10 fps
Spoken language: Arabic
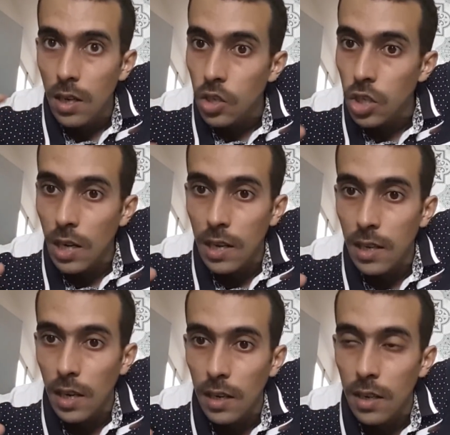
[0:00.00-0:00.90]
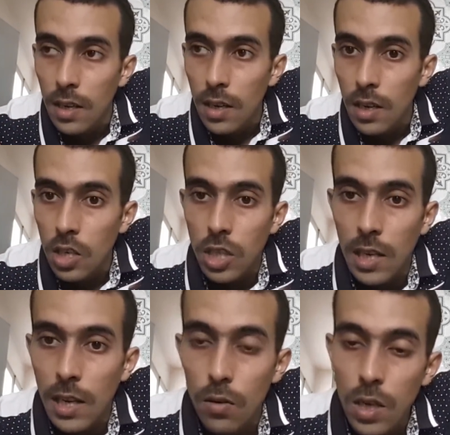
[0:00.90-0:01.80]
هادشي اللي كاين هادشي
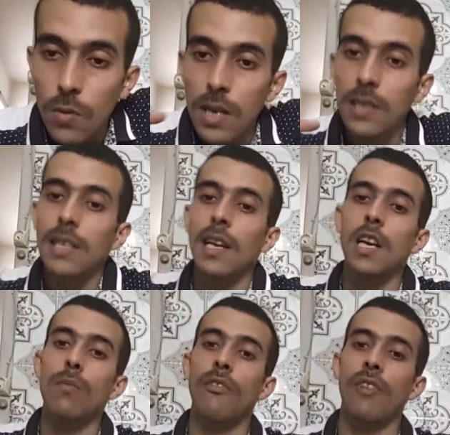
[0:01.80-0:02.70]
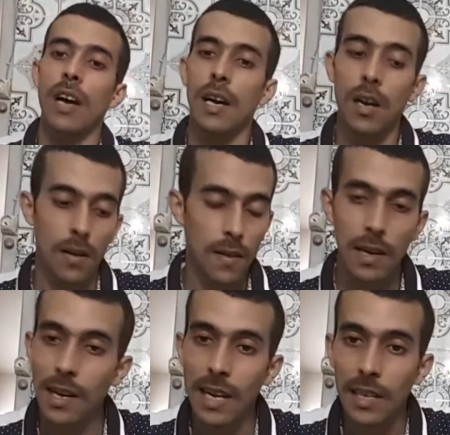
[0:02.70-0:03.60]
اللي قالوا لي وانا ديت ليهم الفاخر
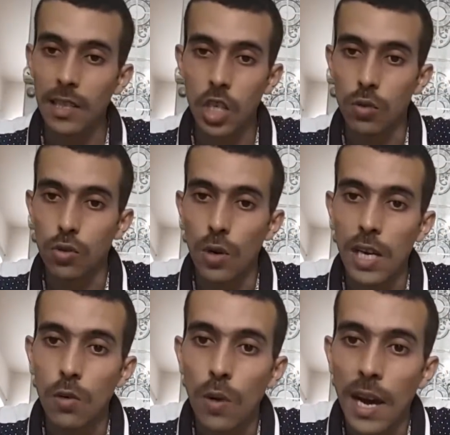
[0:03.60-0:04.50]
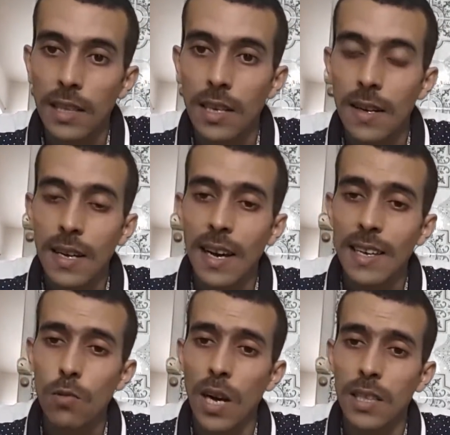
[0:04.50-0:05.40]
اللي عندي جبتو اي واحد
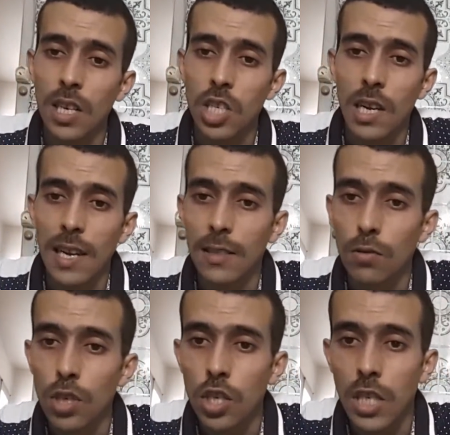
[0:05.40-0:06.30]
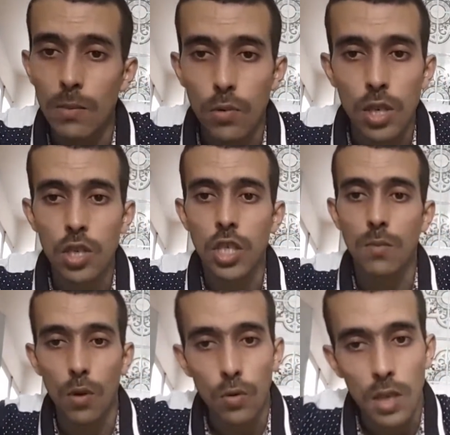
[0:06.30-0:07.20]
اي واحد داكشي اللي عنده تيجيبو
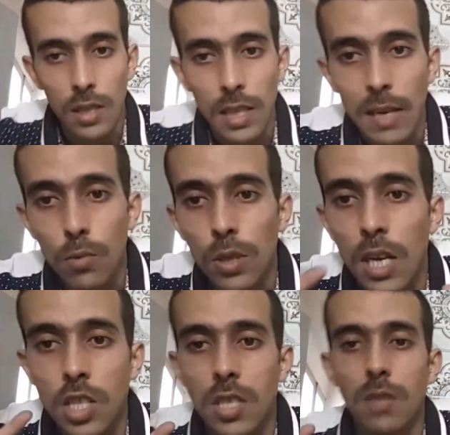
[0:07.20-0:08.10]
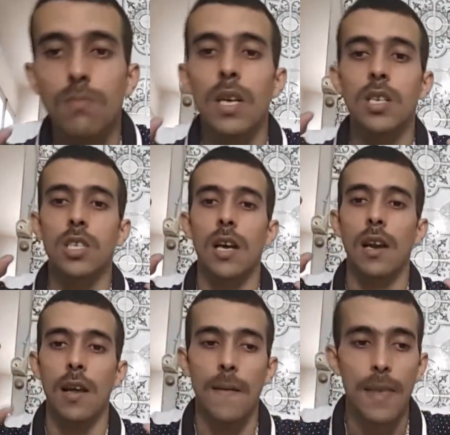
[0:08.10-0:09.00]
تنجمعو وغنطيبو طاجين تما ان شاء
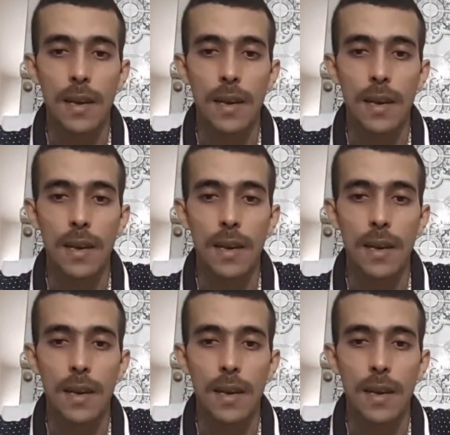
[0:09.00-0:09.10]
الله